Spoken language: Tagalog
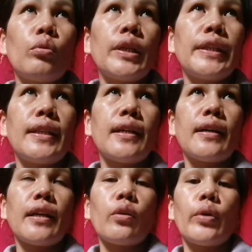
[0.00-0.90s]
ulit
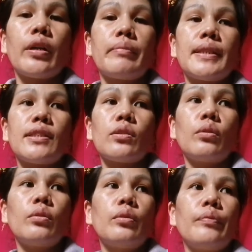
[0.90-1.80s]
ng requirements
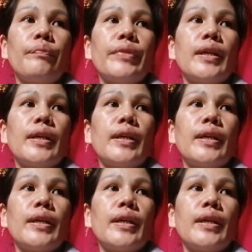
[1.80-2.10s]
ko,